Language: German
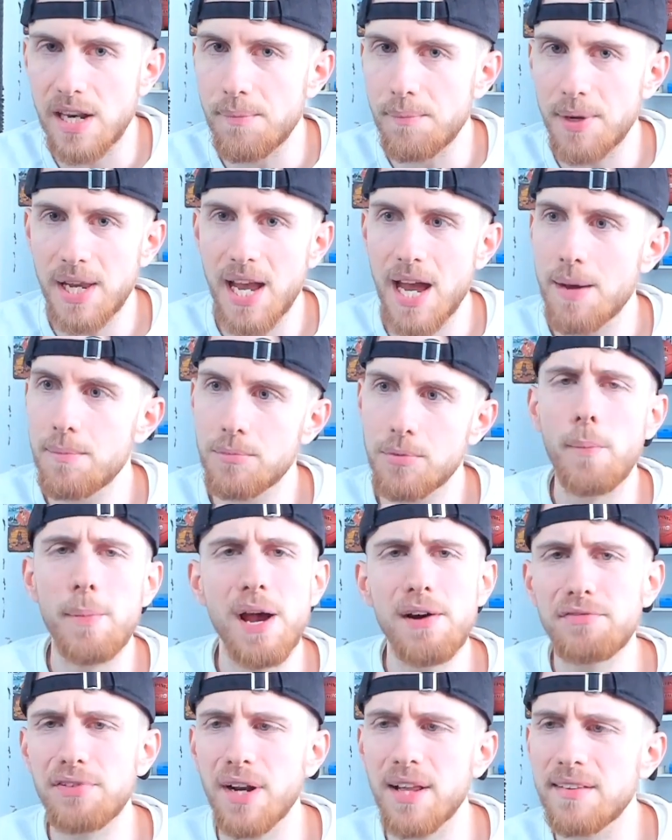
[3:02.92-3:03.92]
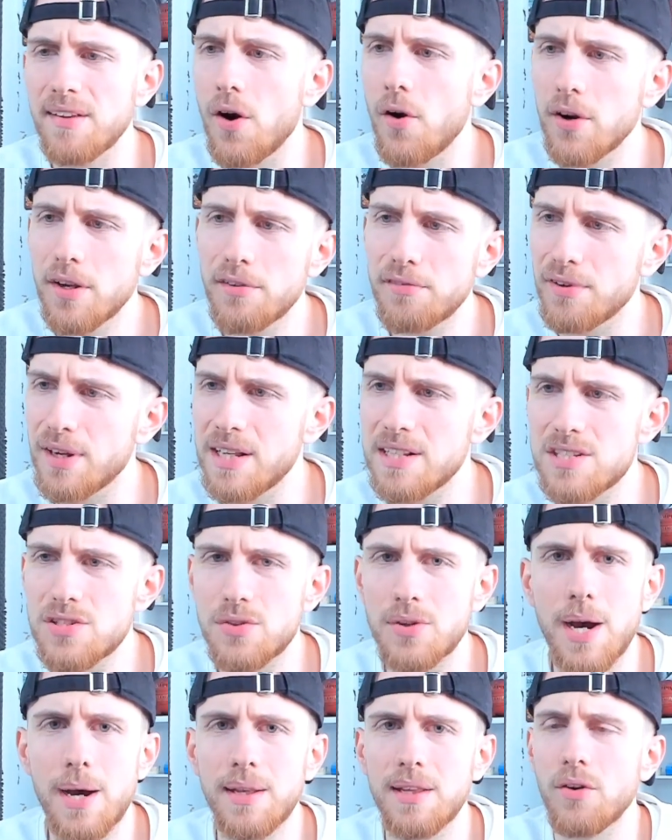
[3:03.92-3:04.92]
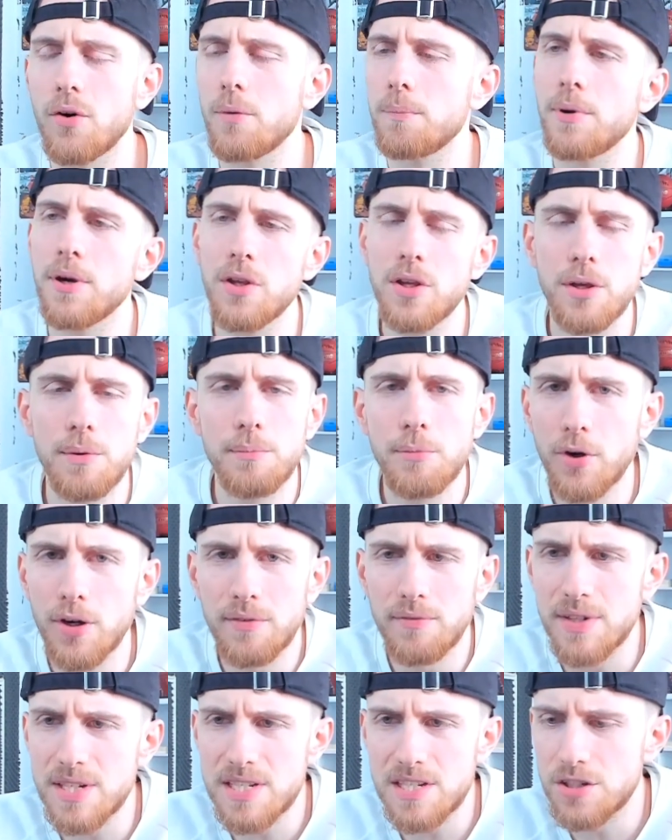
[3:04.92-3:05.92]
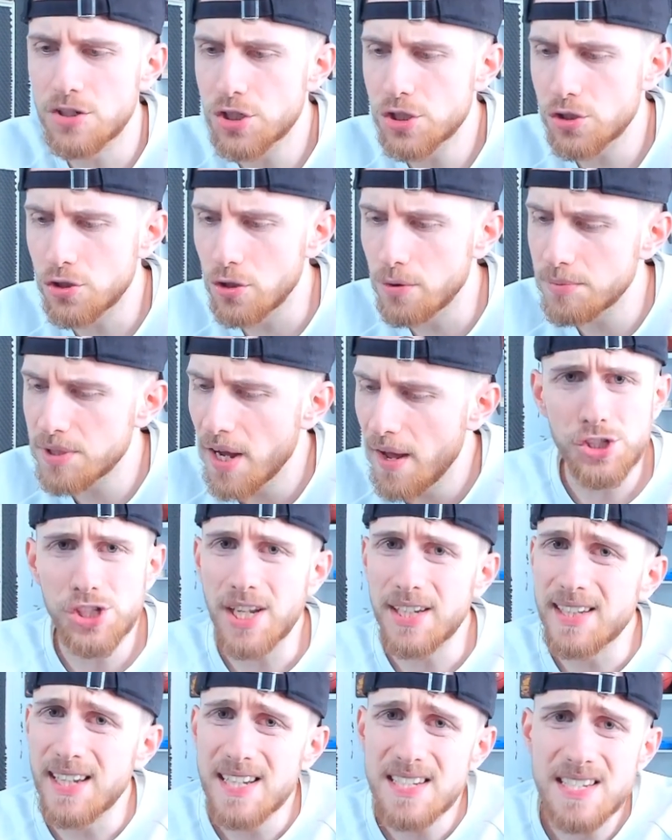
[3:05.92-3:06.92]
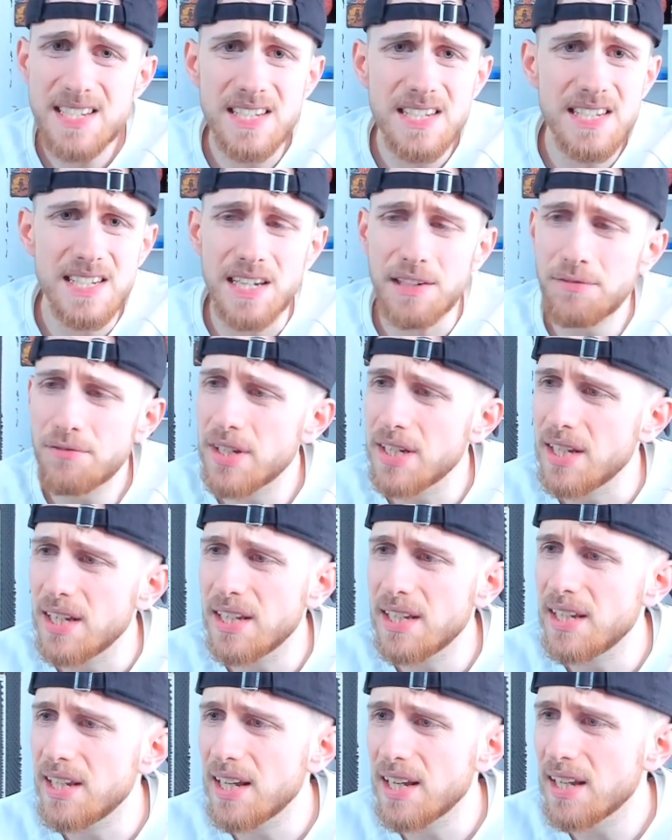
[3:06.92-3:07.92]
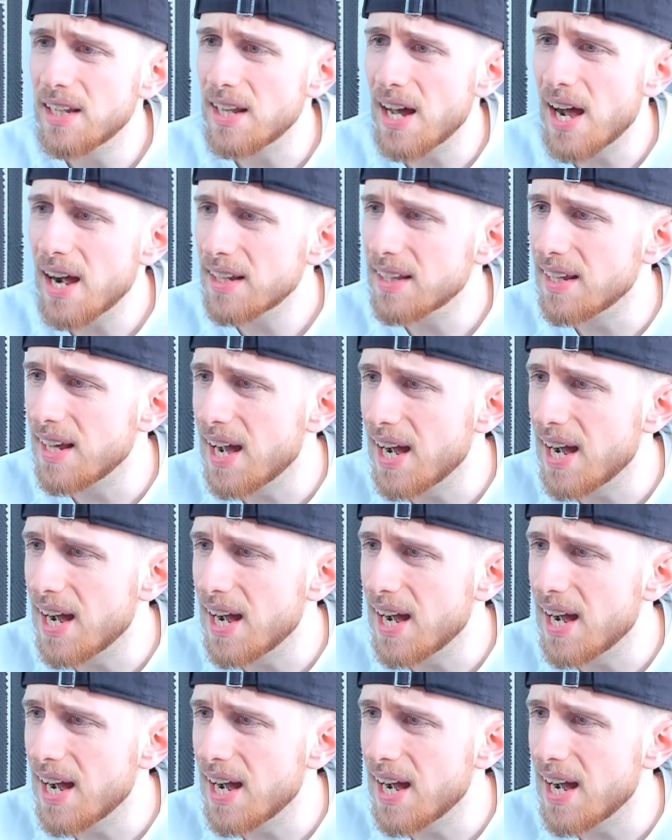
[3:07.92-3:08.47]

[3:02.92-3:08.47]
seinem Camp, ob er vielleicht auch eine Verletzung hat, ob bei ihm irgendwas nicht stimmt. Stattdessen sehen wir ihn jede Nacht.